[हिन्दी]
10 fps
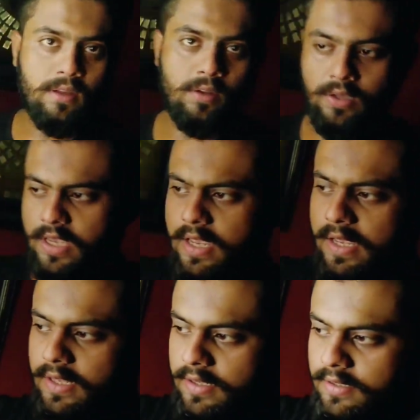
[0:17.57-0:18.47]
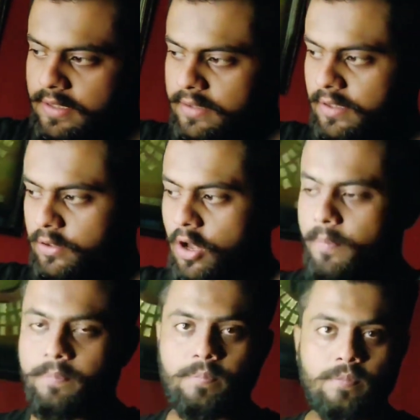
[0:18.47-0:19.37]
तो ये देख सकते हो
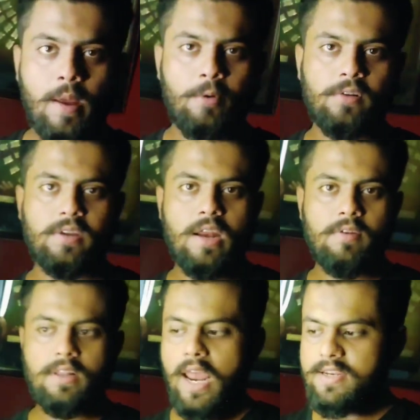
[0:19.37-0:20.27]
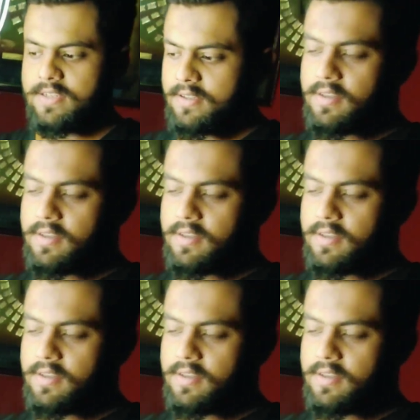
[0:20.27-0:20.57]
आप ट्राइपोड स्टैंड विथ लाइट